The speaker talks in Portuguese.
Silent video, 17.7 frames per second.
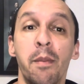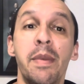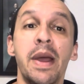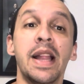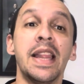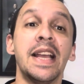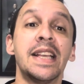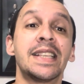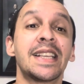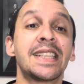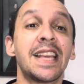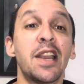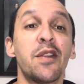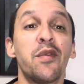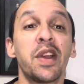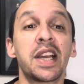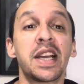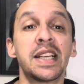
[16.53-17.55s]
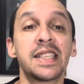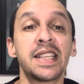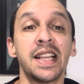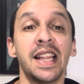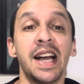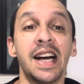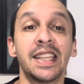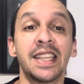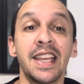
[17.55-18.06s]
Beleza, a série foi
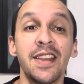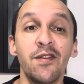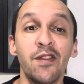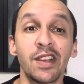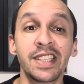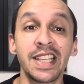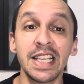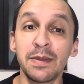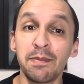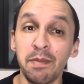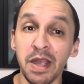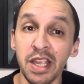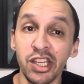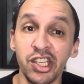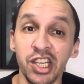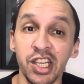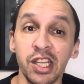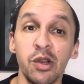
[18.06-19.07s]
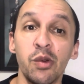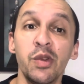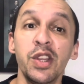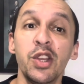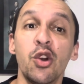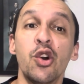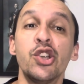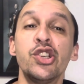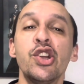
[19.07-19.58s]
cancelada e vocês pediram
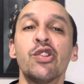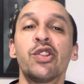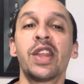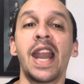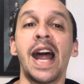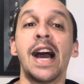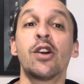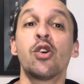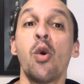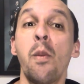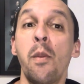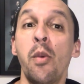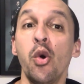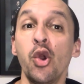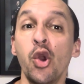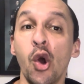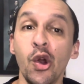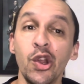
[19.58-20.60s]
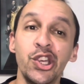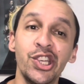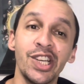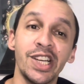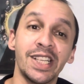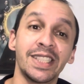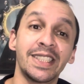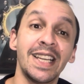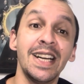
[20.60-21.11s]
e hoje eu trago Por
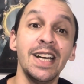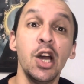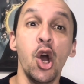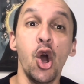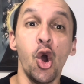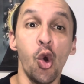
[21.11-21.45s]
Onde Anda